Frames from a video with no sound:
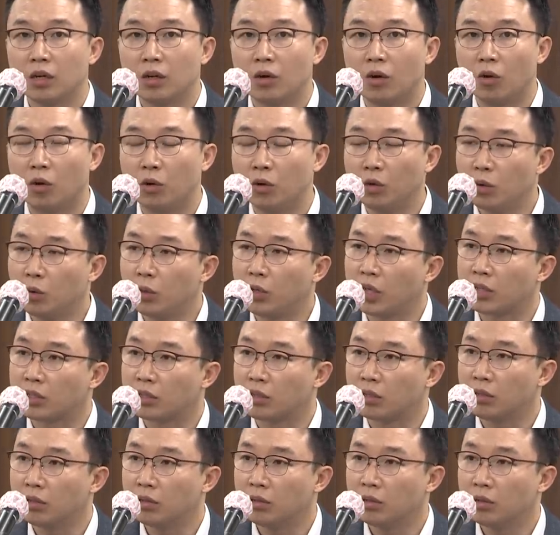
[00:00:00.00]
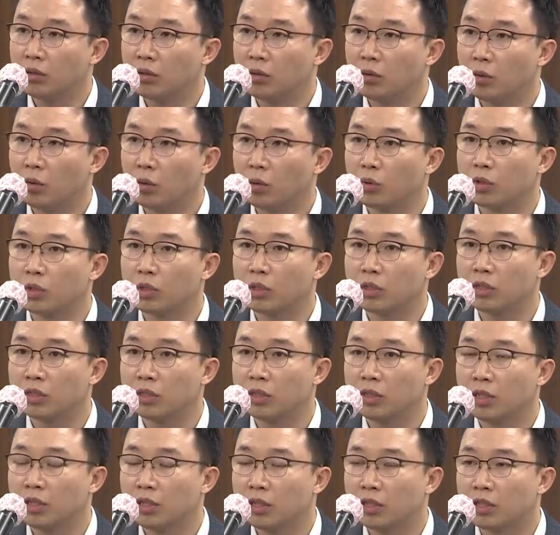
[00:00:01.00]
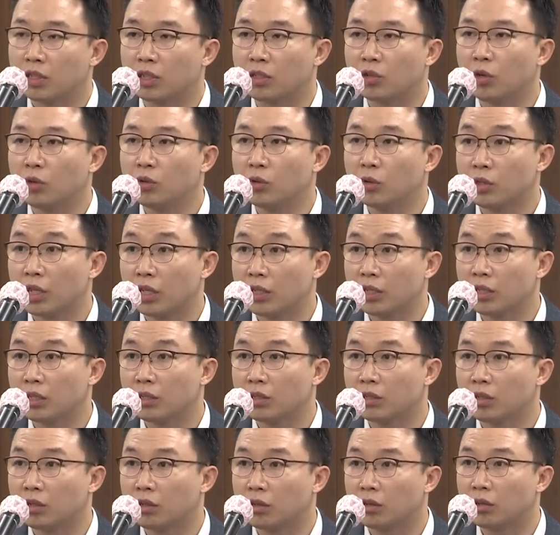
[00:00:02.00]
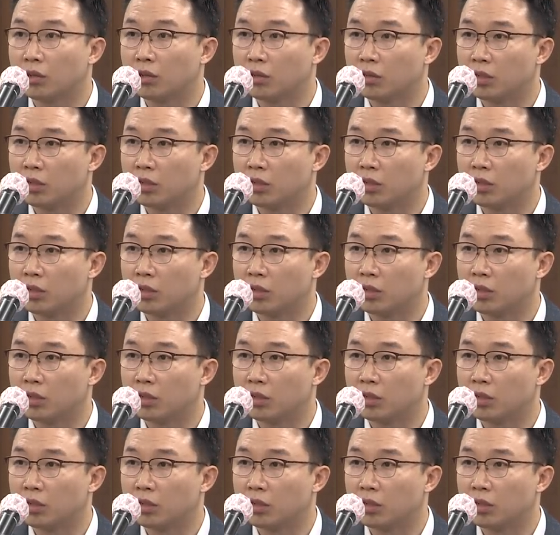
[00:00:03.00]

언론에서 혹은 집권 여당에서